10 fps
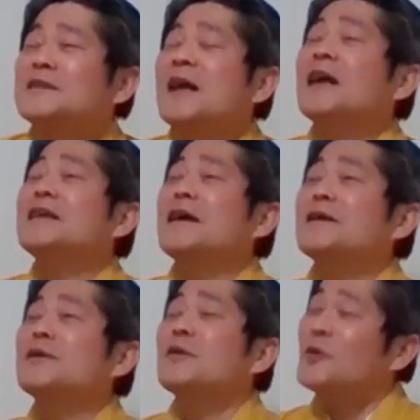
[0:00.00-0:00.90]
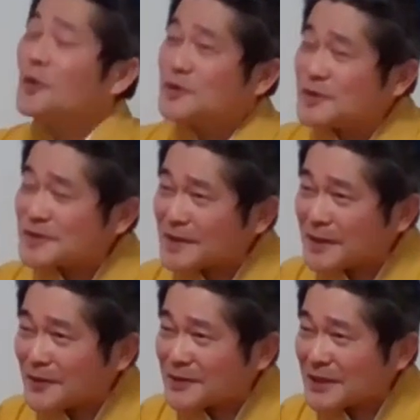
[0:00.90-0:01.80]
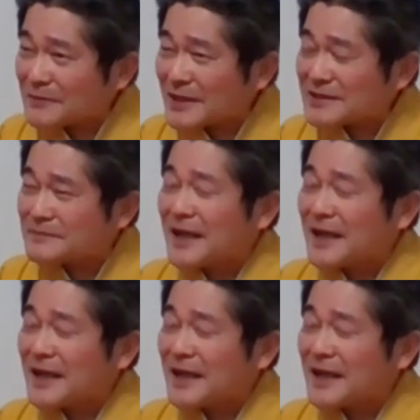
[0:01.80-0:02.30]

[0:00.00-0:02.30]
3円50銭でございます。